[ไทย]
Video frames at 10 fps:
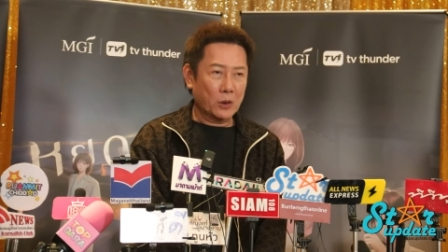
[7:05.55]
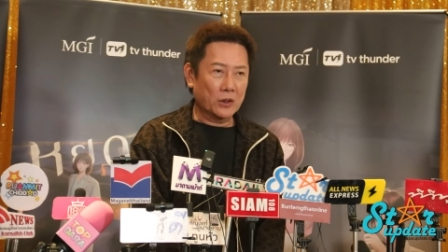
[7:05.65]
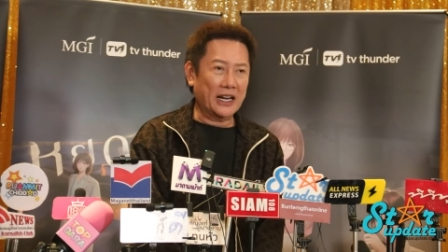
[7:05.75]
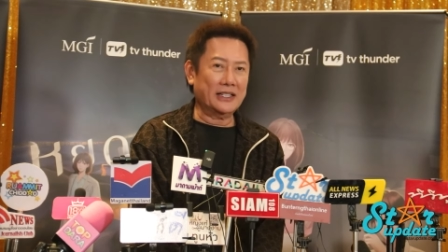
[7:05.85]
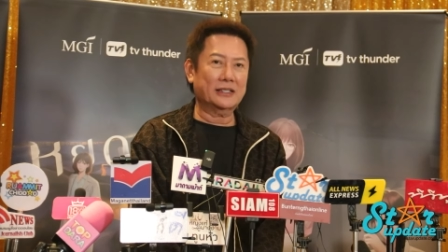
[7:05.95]
ค
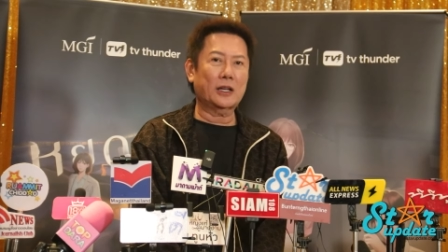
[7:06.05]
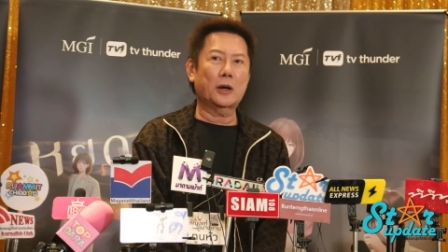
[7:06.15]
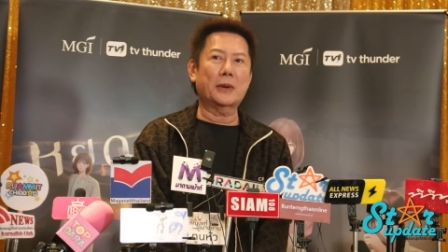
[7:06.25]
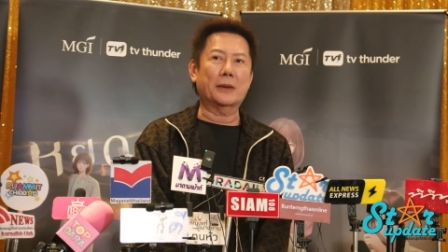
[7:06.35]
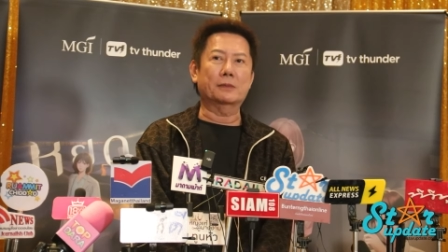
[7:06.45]
นนั้นจะต้อ
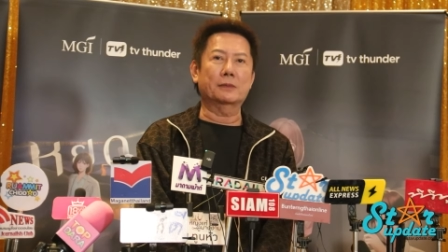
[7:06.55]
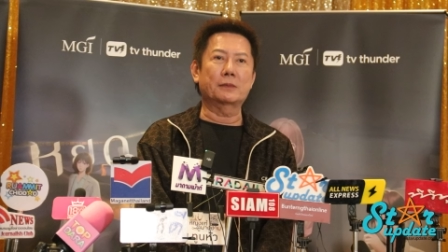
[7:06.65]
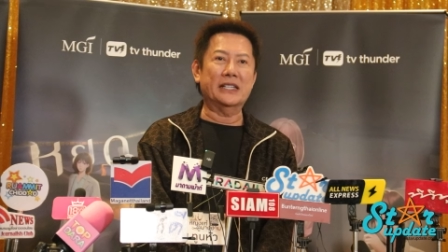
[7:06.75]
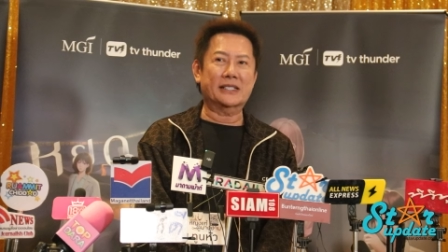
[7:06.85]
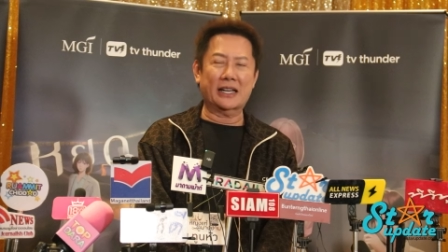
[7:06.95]
งแบบ
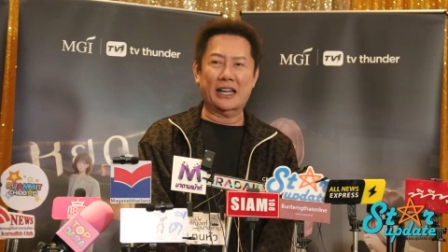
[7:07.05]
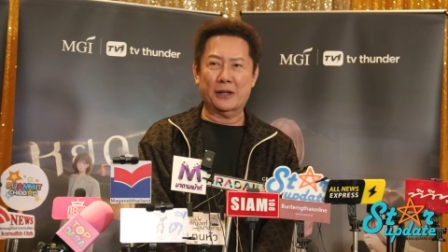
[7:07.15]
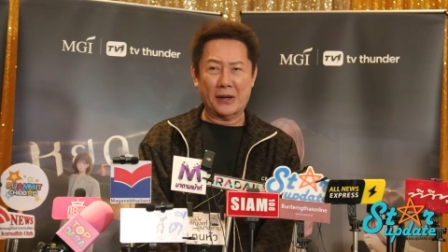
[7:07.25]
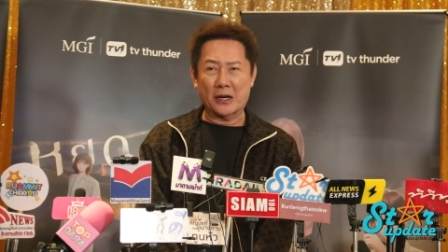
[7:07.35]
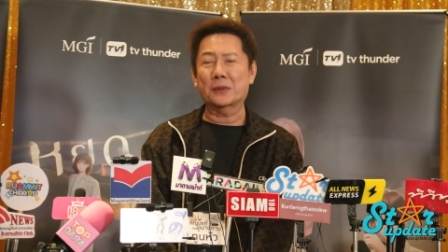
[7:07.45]
มีเสน่
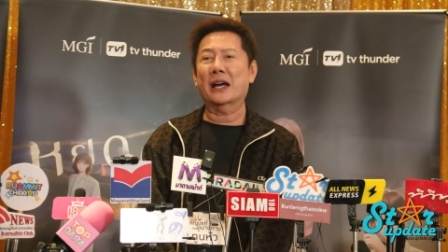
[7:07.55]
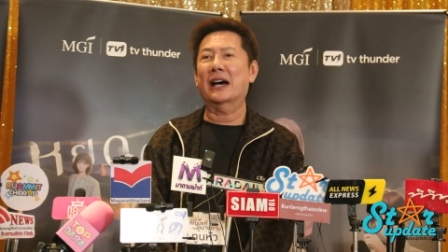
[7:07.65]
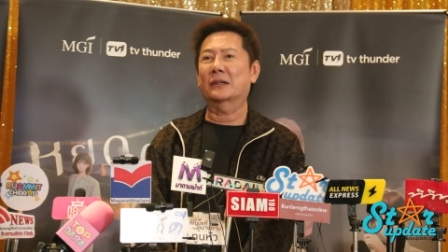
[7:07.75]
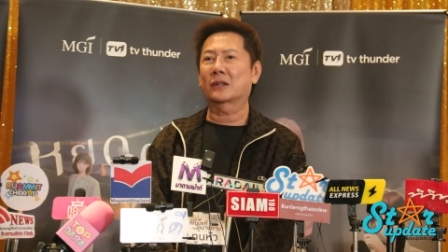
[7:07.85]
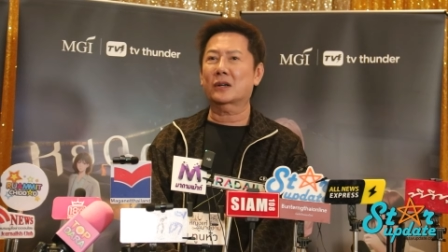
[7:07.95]
ห์แผ่
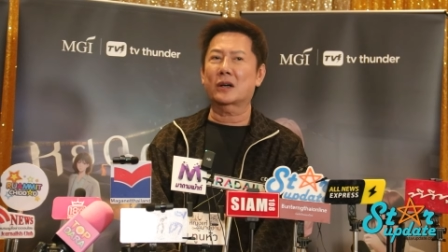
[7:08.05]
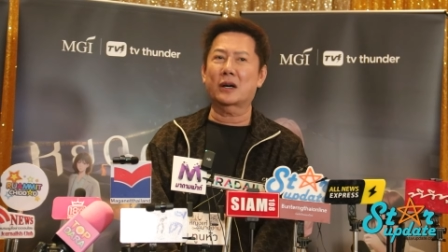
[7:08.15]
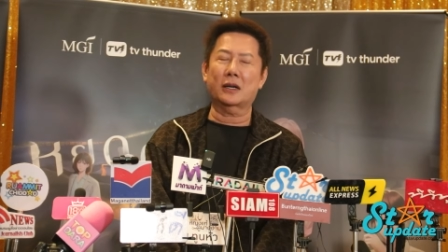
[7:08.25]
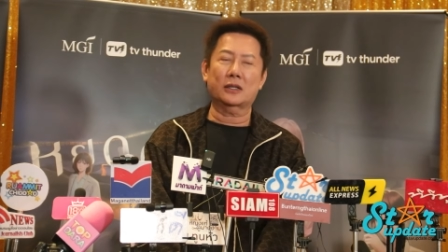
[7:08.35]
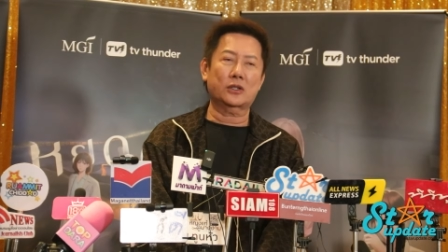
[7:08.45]
วๆแล้วก็
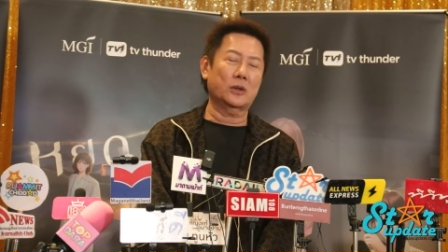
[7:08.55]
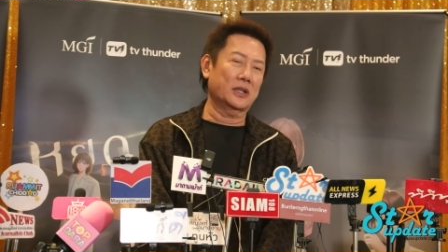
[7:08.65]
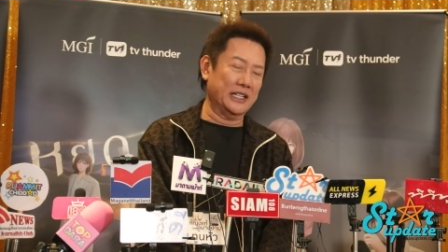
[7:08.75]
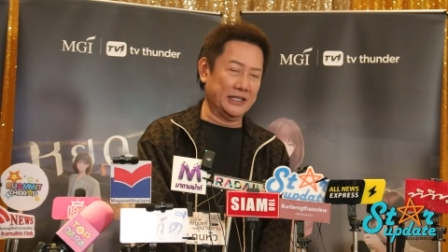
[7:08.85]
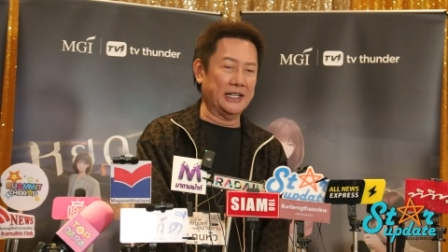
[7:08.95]
ช่วง
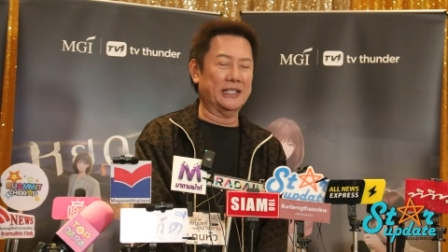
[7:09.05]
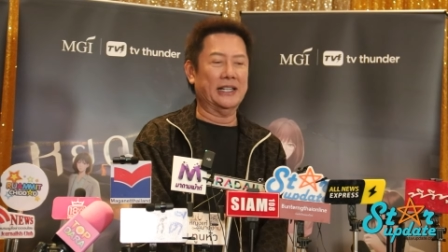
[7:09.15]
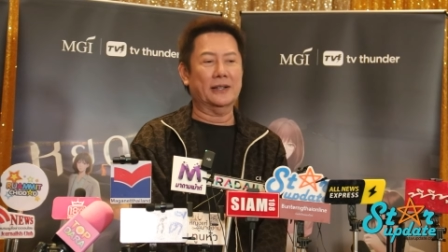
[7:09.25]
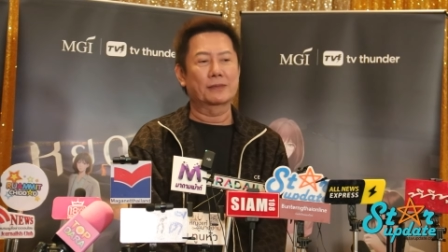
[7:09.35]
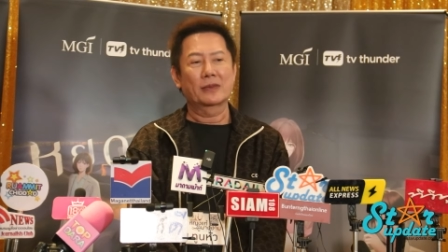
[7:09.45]
หนึ่งเดือน
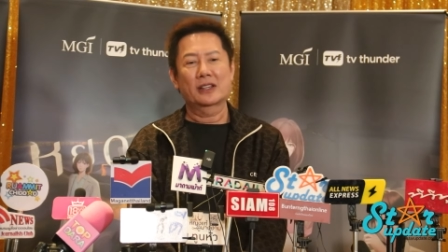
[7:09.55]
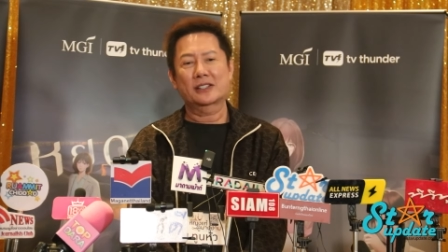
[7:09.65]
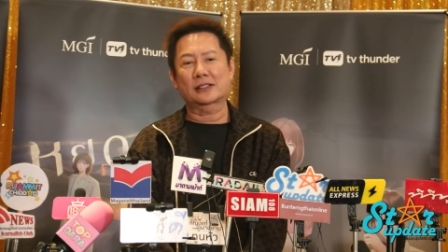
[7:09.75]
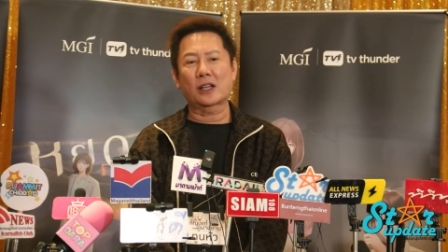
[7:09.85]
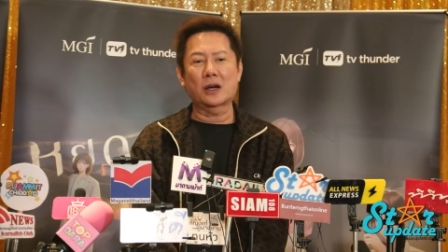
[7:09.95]
เนี่ย
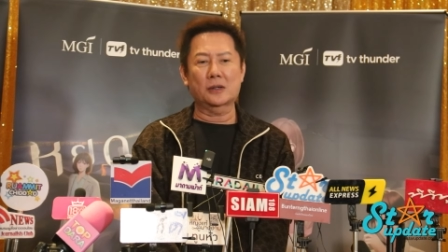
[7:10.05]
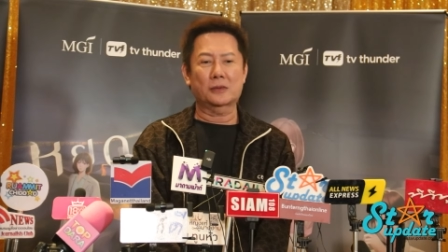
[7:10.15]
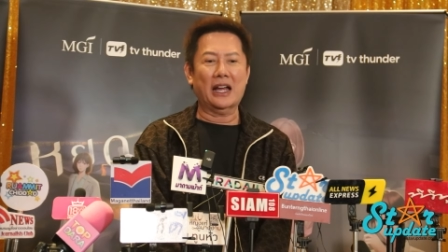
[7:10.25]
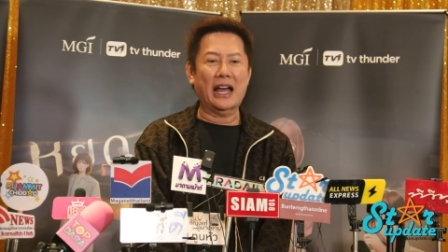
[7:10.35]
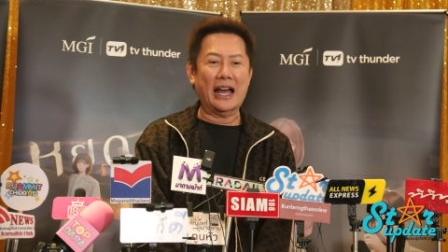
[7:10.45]
จะต้อง
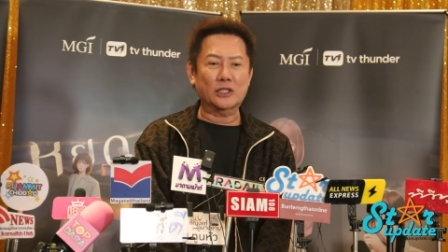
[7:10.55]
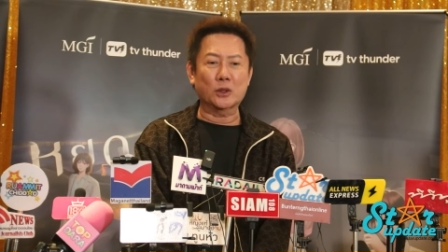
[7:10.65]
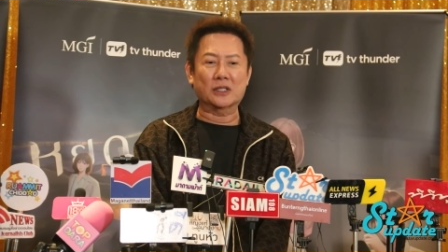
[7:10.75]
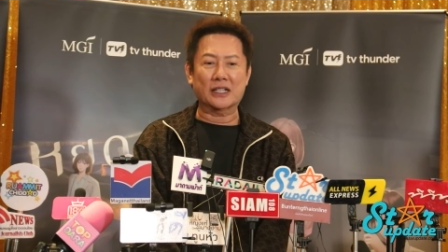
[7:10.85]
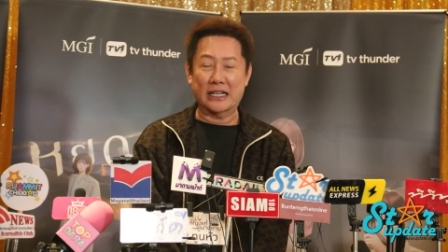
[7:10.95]
หา
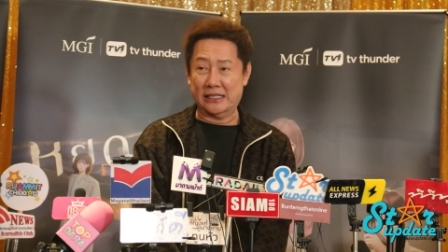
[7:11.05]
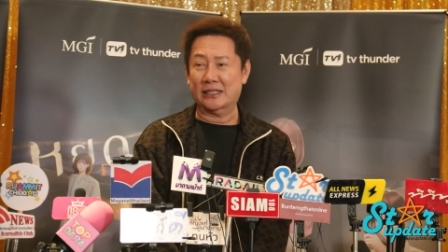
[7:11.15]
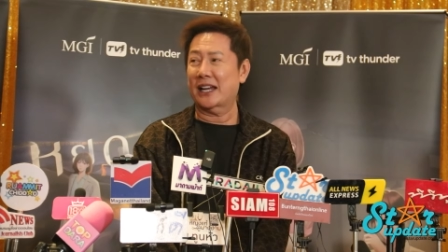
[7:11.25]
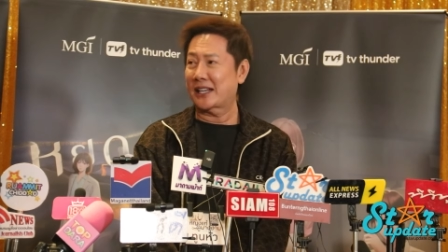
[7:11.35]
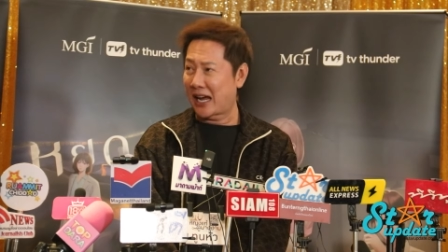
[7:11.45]
จุดเกิด
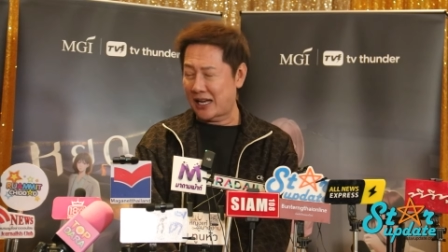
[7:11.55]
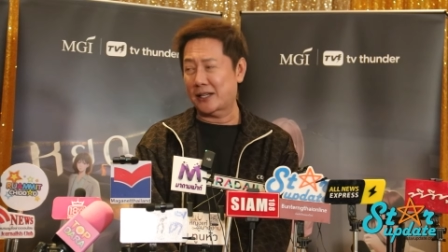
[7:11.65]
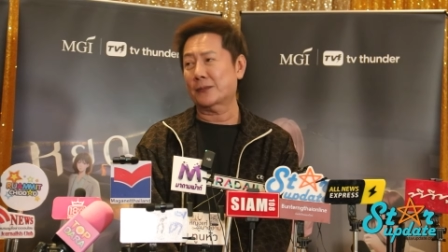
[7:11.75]
ให้ได้